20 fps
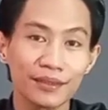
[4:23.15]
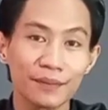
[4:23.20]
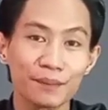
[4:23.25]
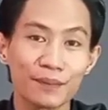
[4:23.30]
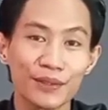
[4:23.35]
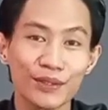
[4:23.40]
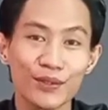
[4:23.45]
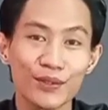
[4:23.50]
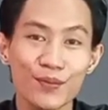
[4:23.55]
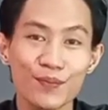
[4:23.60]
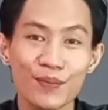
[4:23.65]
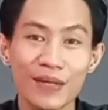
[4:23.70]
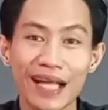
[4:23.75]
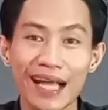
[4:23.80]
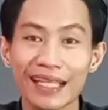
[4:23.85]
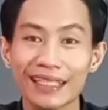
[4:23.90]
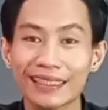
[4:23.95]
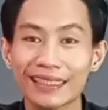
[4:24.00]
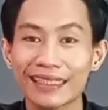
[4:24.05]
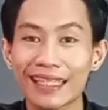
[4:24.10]
sebelum
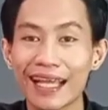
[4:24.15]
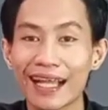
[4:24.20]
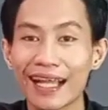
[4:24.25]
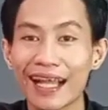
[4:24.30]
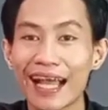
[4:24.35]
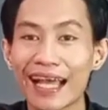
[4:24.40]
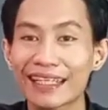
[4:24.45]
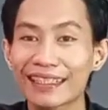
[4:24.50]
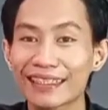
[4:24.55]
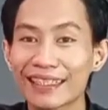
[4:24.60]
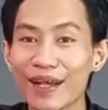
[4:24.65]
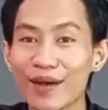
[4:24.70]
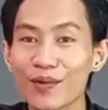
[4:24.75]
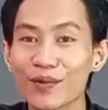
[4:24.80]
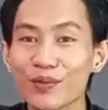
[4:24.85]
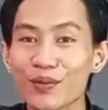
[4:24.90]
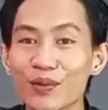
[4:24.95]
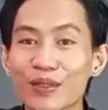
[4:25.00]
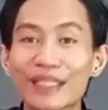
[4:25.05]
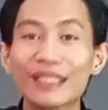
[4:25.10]

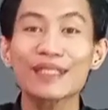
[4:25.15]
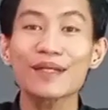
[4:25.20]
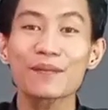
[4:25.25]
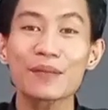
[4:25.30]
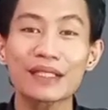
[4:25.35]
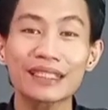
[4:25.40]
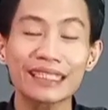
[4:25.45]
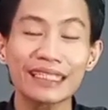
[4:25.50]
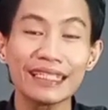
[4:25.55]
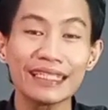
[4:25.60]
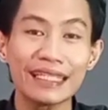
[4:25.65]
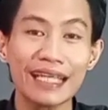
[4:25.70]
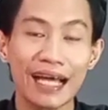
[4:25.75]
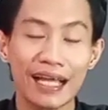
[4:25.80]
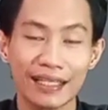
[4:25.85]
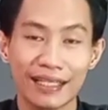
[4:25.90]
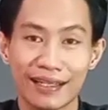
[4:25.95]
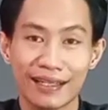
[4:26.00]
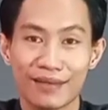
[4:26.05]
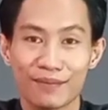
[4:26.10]
kata-kata untuk kita
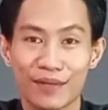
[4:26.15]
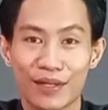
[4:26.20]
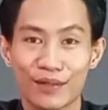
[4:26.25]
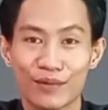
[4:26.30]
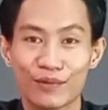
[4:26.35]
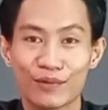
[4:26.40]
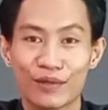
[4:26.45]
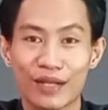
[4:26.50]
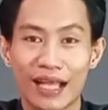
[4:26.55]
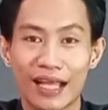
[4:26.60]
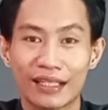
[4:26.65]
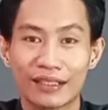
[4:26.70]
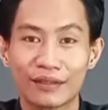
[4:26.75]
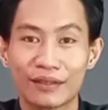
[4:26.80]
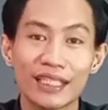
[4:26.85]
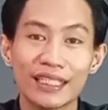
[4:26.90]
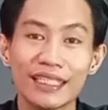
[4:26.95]
bertindak dalam Al-Qur'an.